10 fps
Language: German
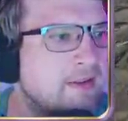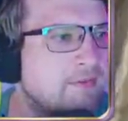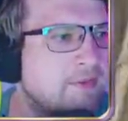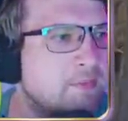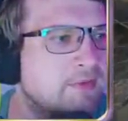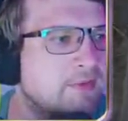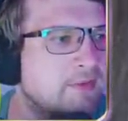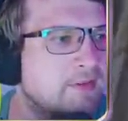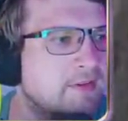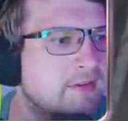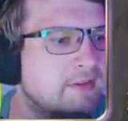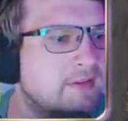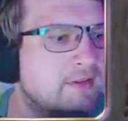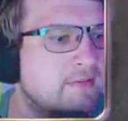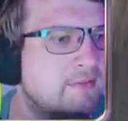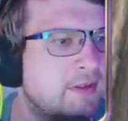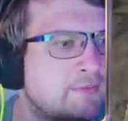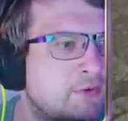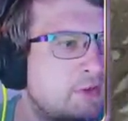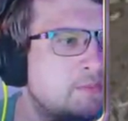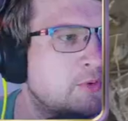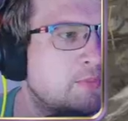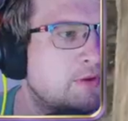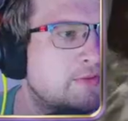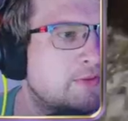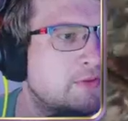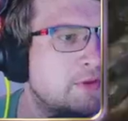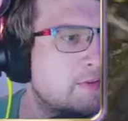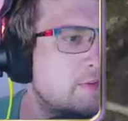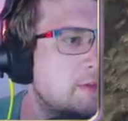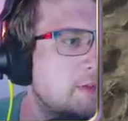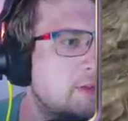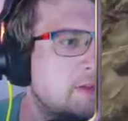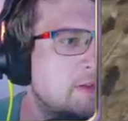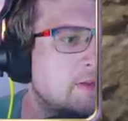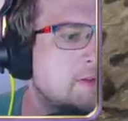Okay, wir müssen weg von ihm, um Ausdauer zu kriegen.